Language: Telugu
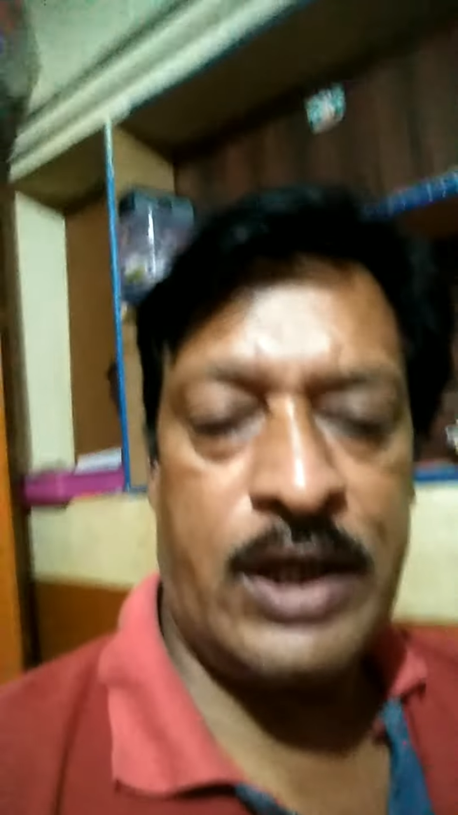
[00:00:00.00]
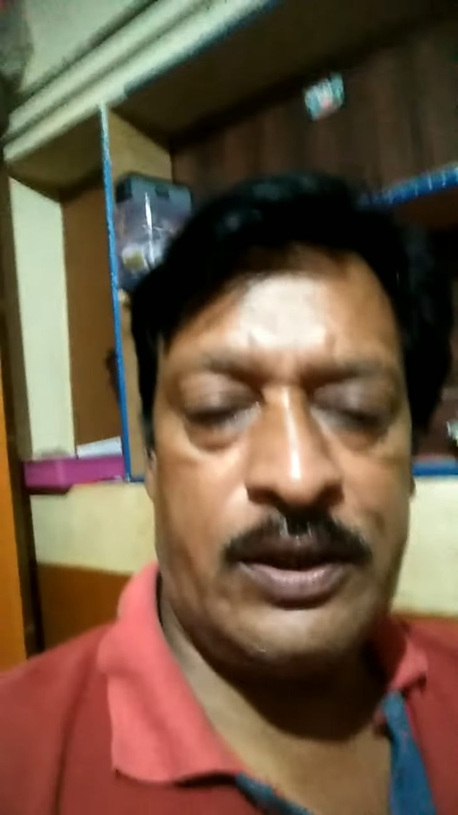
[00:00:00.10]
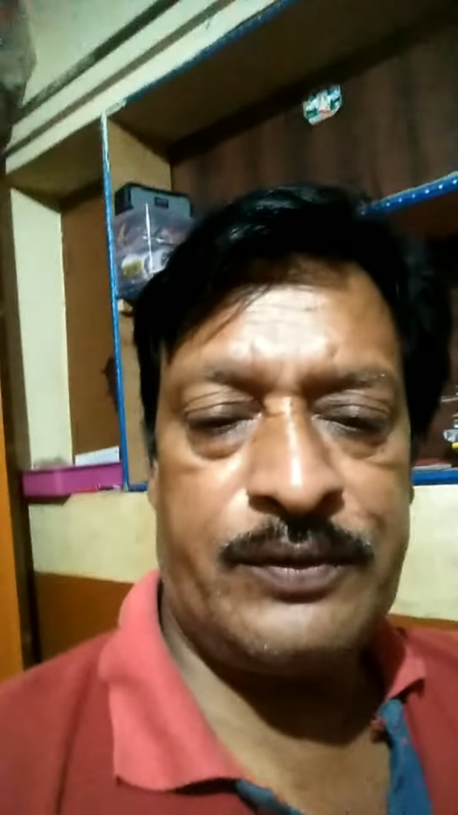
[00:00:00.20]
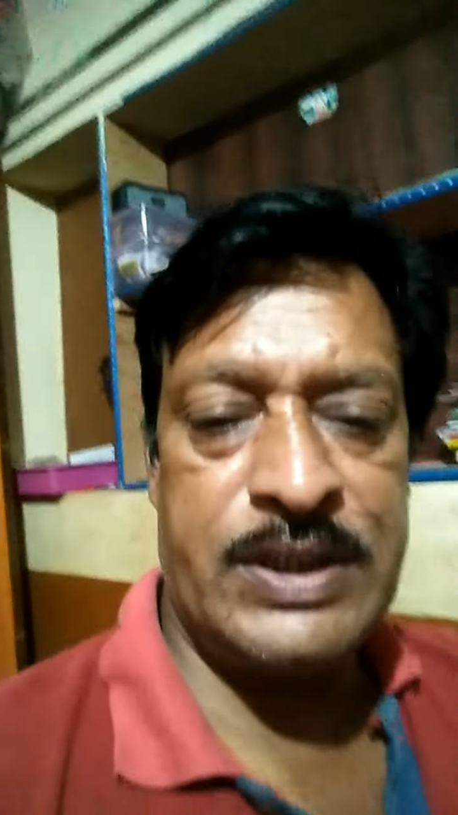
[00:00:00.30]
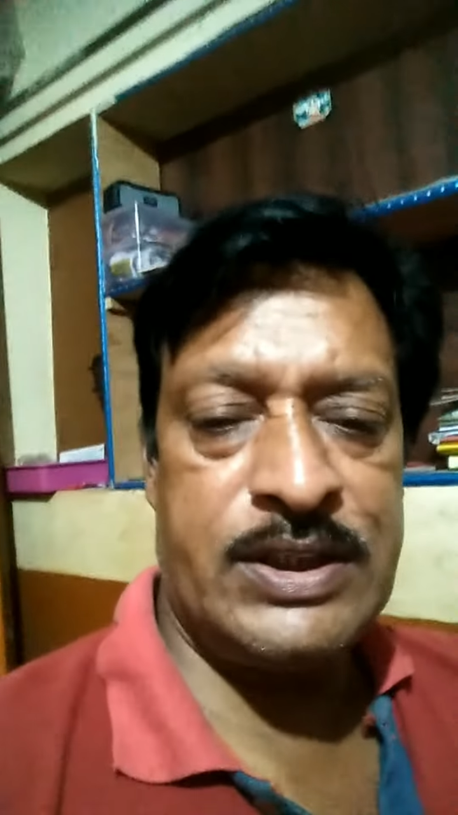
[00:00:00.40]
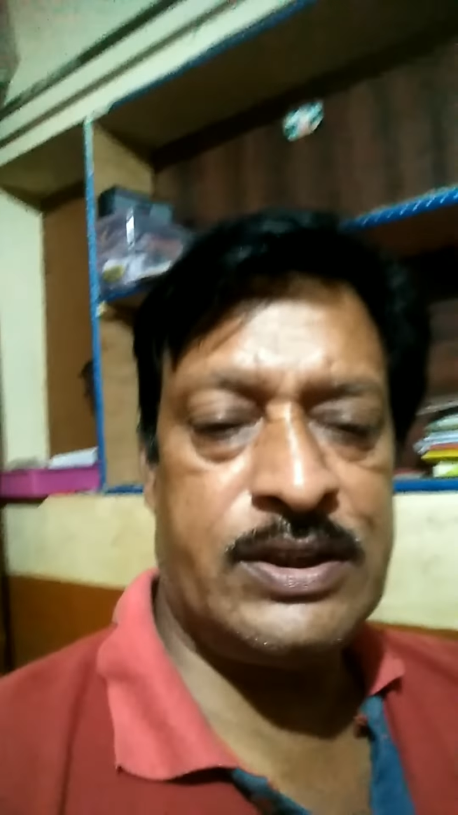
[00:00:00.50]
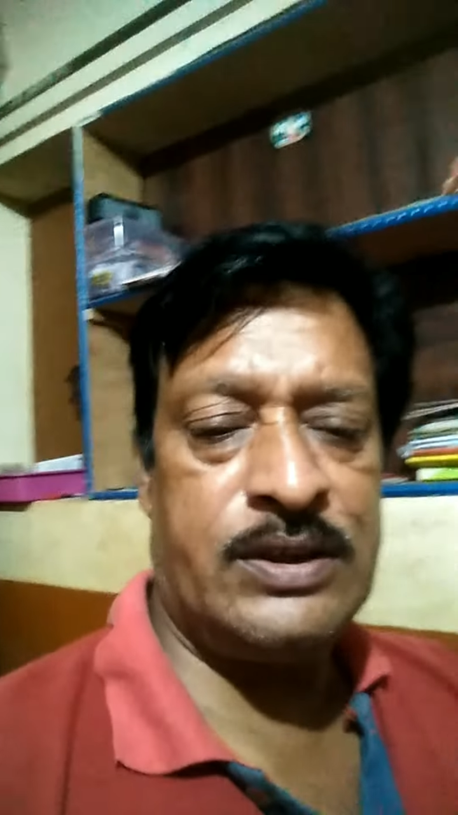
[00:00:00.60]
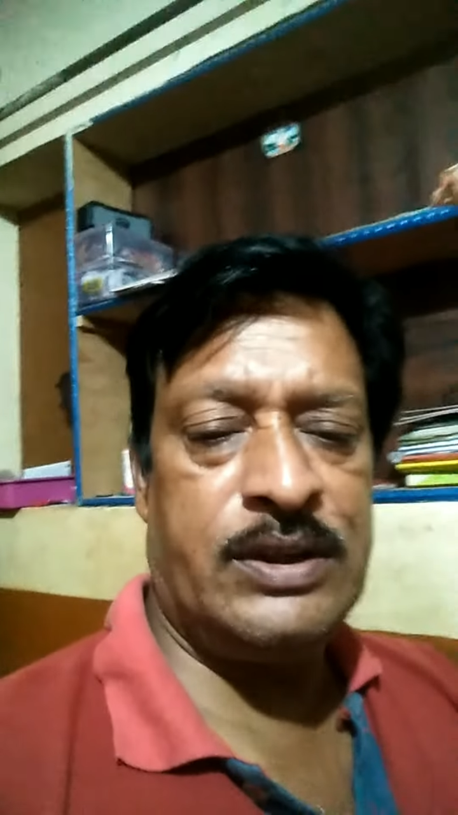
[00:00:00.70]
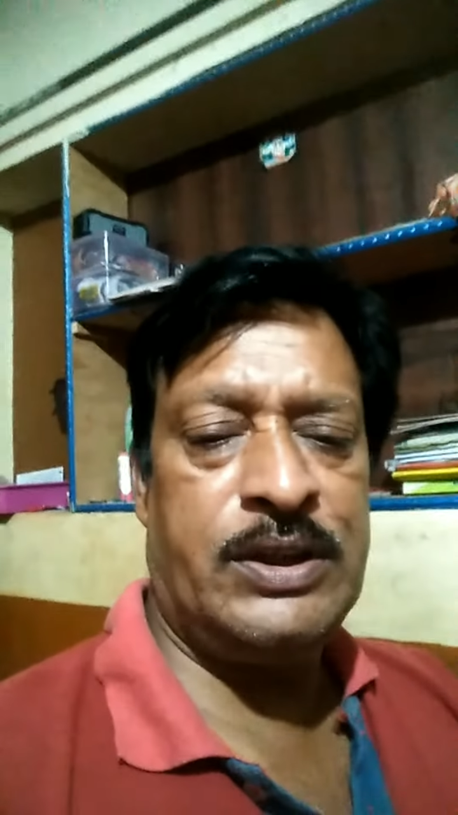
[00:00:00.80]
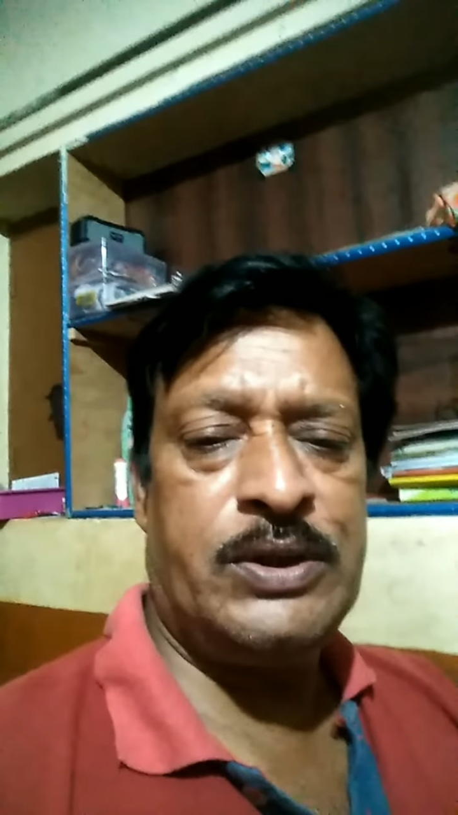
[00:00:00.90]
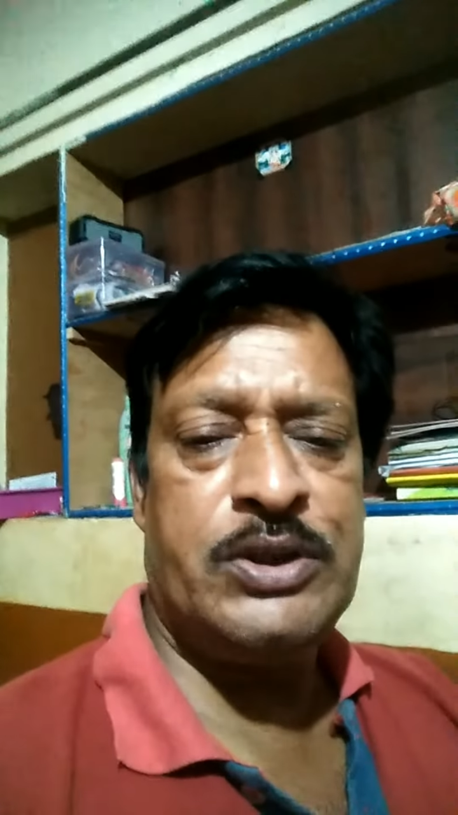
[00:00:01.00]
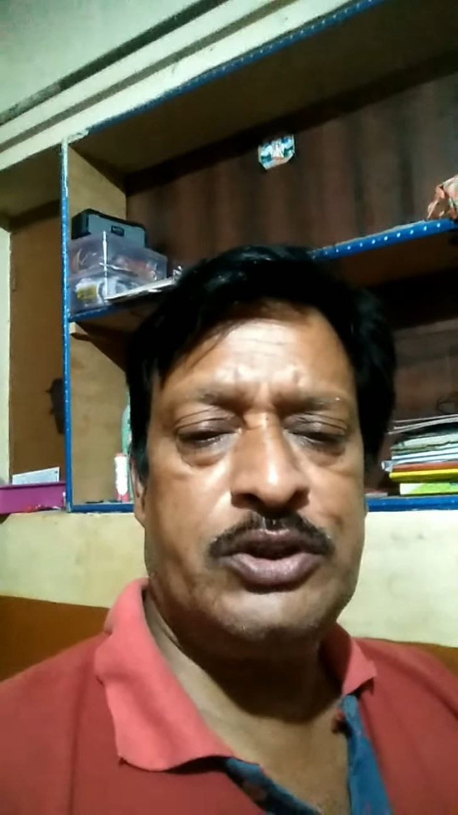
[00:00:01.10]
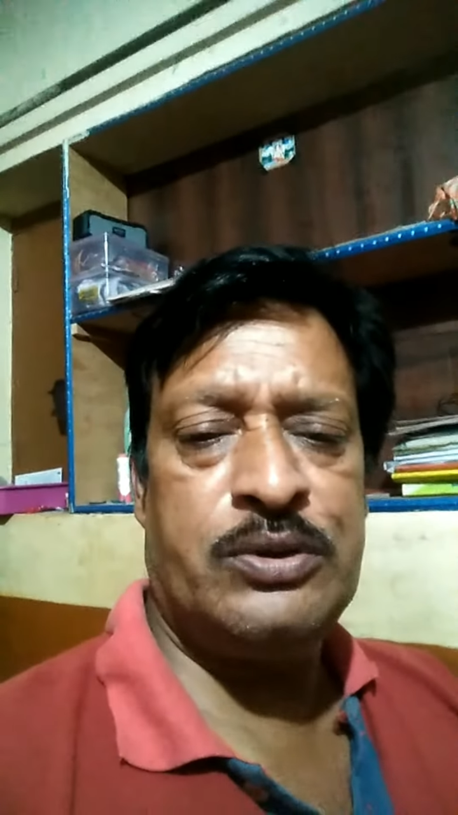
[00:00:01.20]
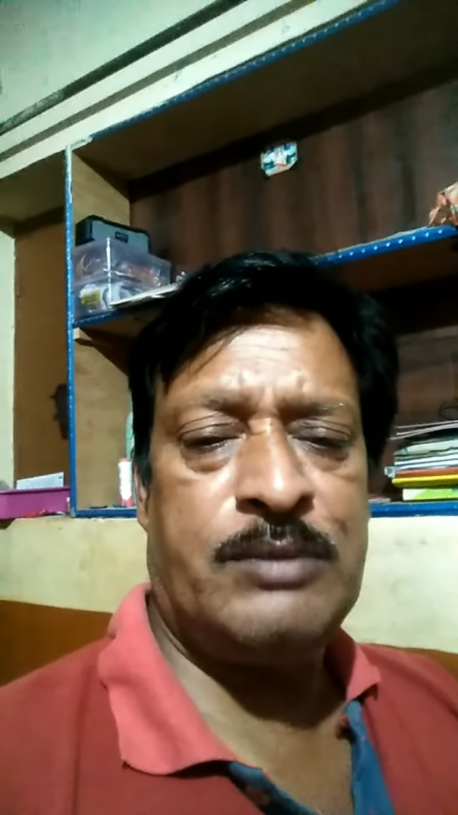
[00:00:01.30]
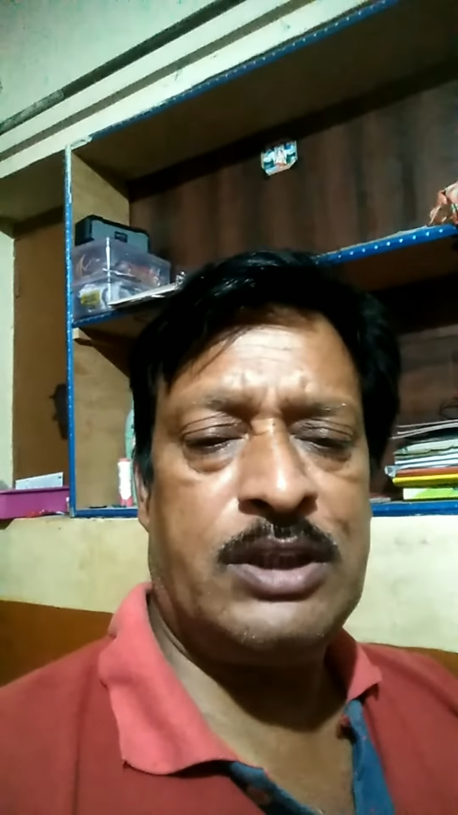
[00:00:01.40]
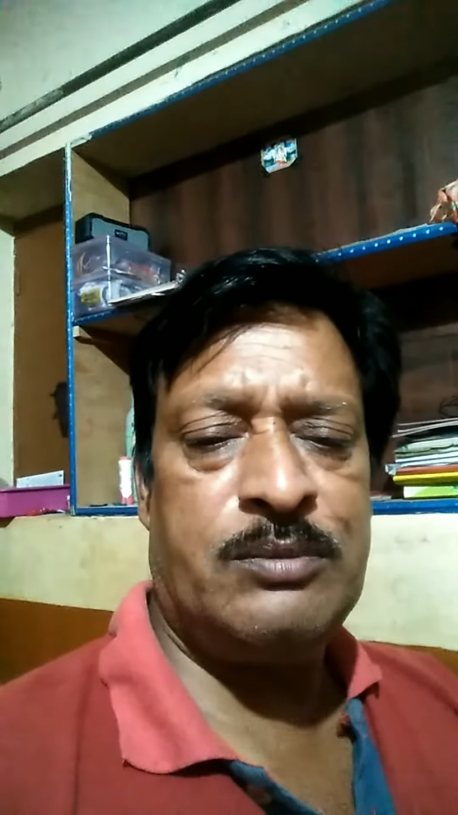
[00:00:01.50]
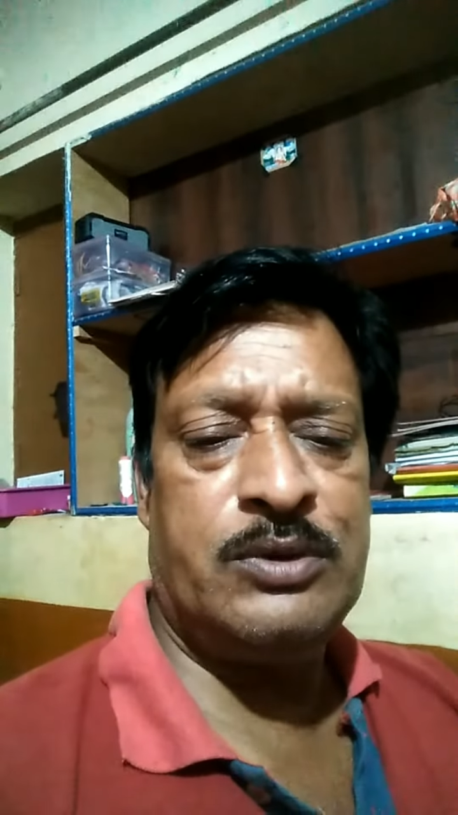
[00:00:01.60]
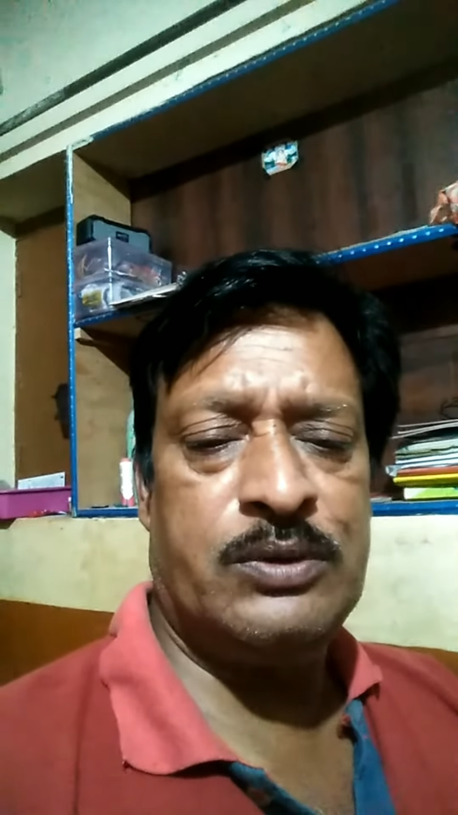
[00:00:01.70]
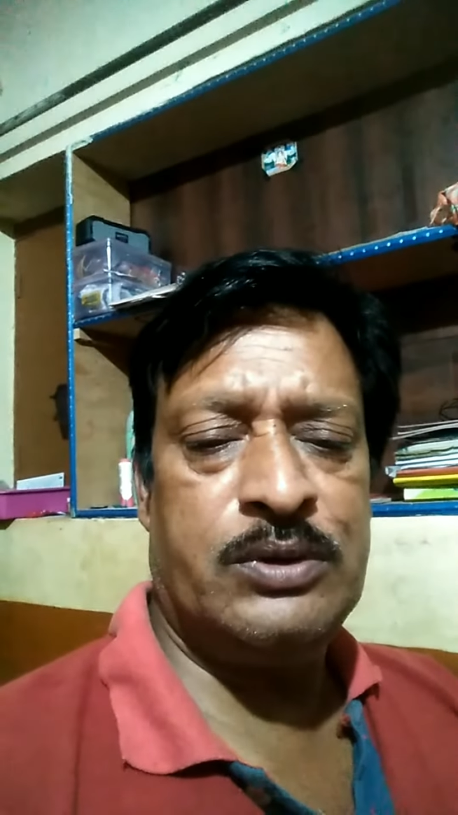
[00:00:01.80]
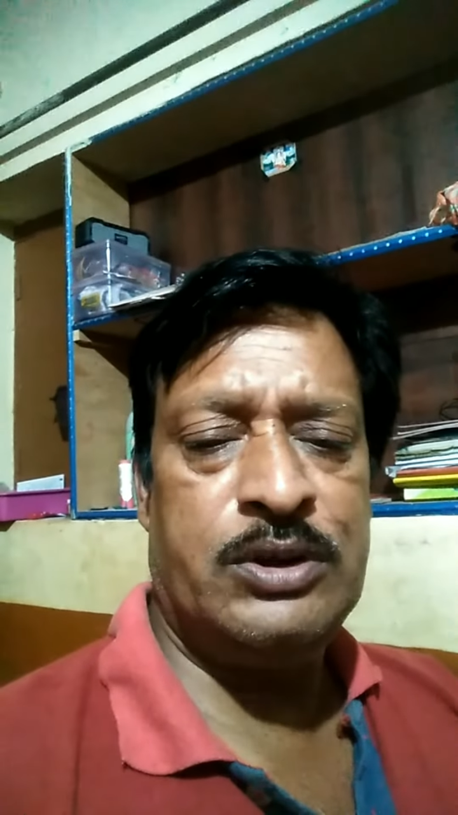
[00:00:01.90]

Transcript: హలో ఫ్రెండ్స్ ఈరోజు మనము